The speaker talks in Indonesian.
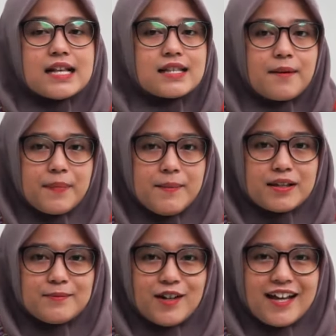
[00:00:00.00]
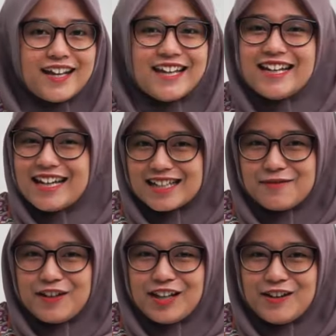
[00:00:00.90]
Sampai bertemu lagi di
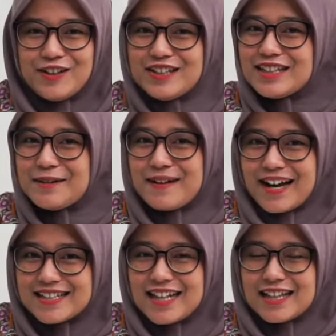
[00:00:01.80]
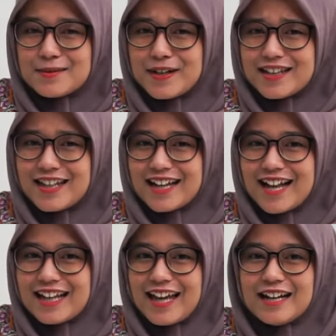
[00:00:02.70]
next video. Terima kasih atas perhatian
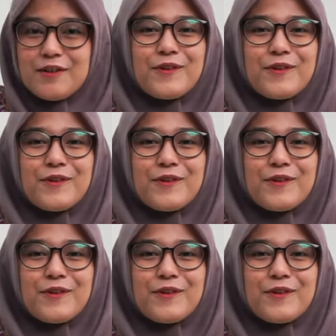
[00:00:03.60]
kalian.